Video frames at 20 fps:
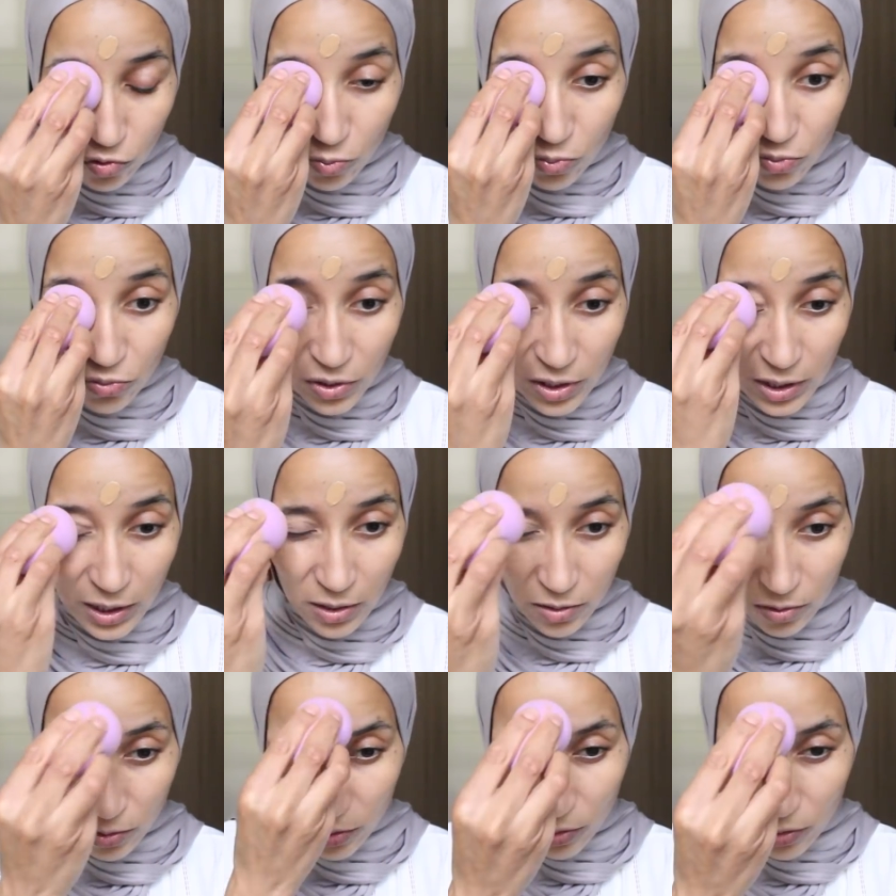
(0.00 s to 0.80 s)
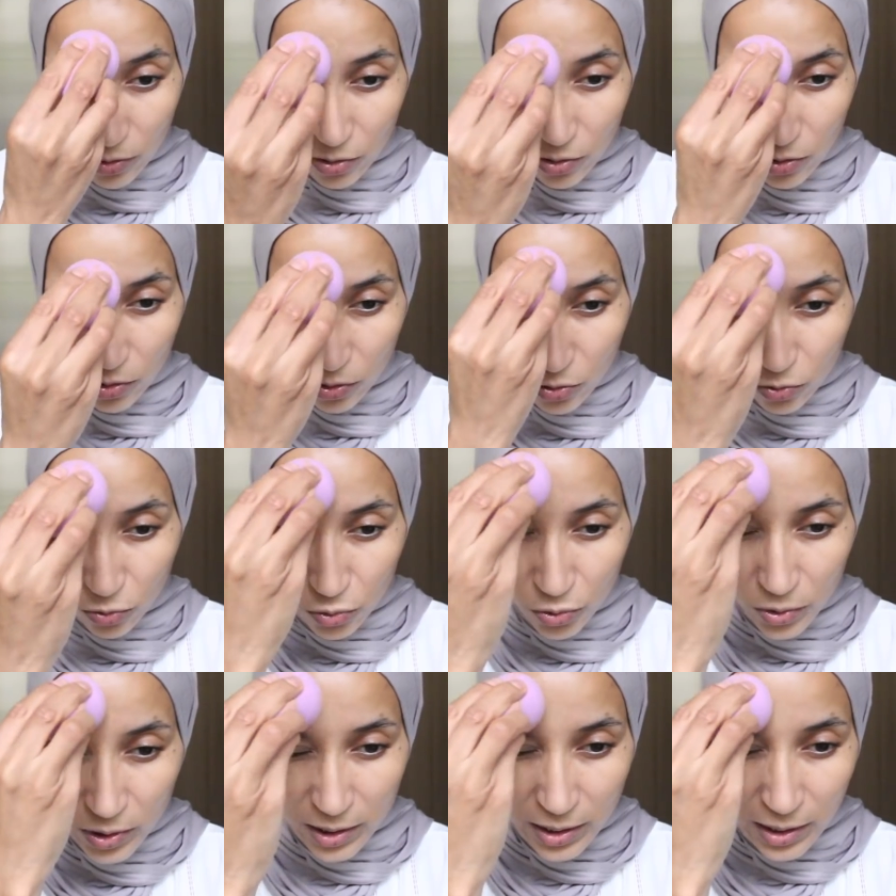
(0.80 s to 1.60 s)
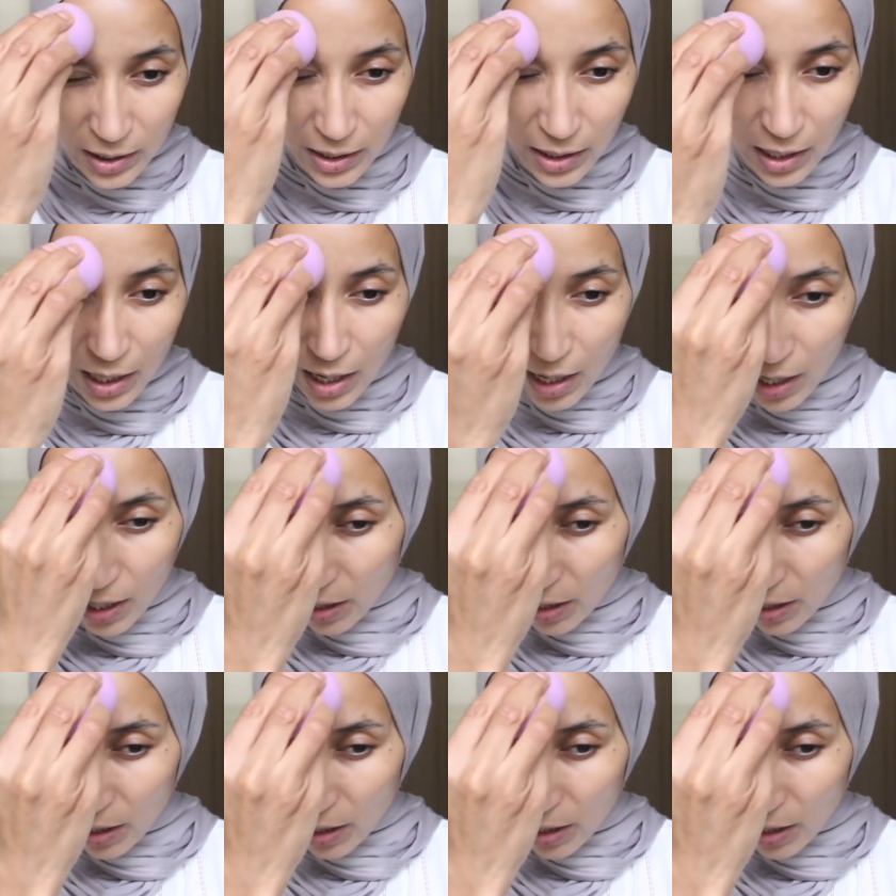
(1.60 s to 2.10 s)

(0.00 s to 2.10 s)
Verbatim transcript: Vous pouvez euh, utiliser